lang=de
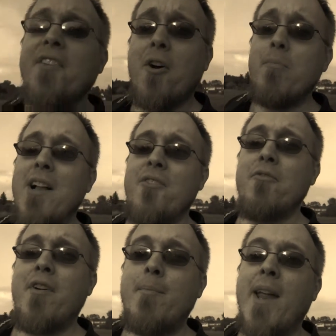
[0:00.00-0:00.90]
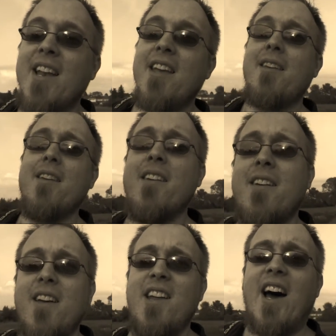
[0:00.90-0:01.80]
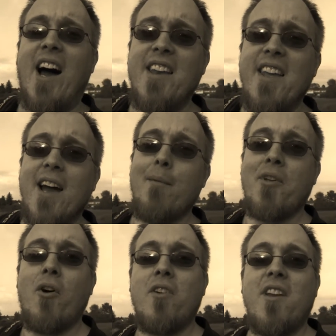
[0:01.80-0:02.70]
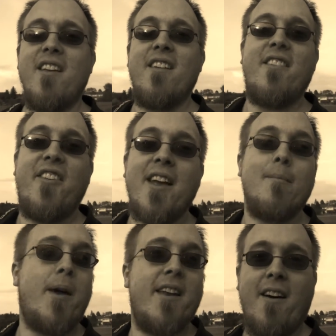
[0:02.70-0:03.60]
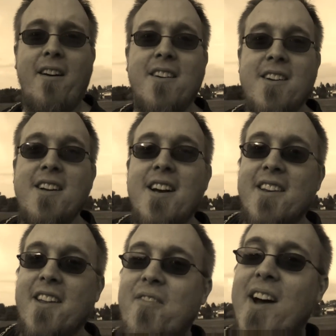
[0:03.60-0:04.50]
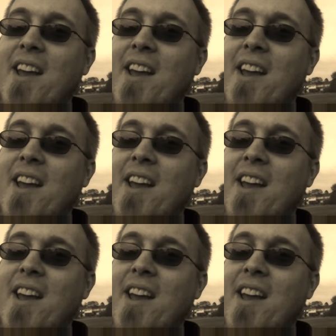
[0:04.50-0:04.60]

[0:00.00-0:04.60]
das auch mal zu vermännlichen, äh, in Heidi gab es auch den Ziegenpeter. Genau. Das war